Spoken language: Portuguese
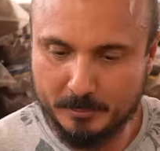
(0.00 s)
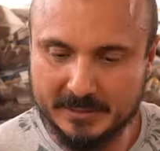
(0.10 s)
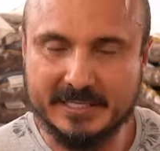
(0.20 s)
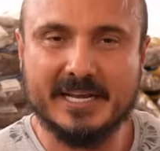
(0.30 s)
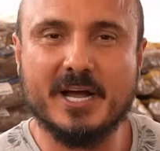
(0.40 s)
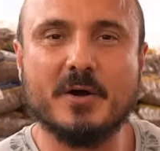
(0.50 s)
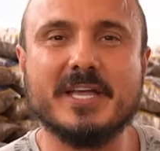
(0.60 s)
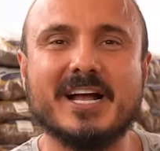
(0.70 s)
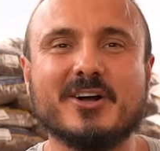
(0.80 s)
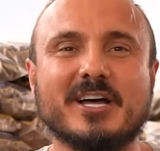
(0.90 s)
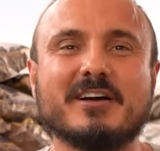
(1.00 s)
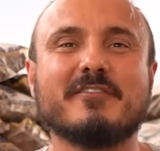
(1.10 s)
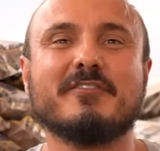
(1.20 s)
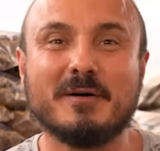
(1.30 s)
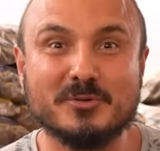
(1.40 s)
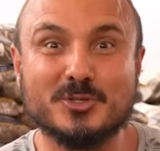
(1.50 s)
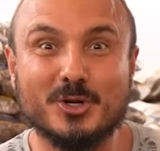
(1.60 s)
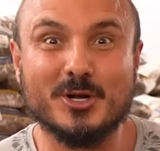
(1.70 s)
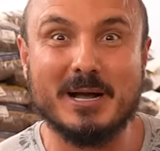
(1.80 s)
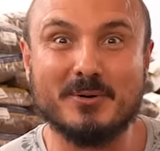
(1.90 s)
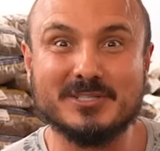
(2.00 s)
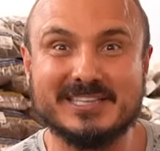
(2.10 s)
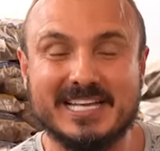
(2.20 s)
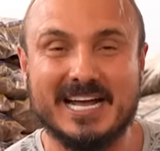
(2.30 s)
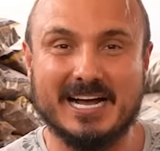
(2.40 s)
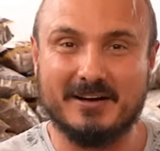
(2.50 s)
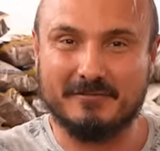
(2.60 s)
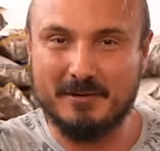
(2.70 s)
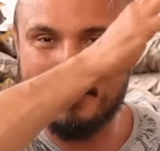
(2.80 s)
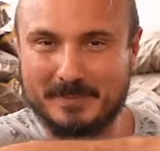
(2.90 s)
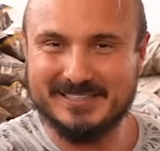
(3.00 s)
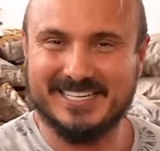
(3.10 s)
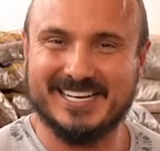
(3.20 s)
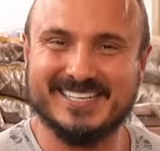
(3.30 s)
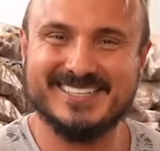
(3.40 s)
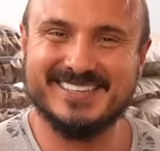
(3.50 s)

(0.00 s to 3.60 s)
o material e agora vamos colocar a mão na terra? Vamos plantar.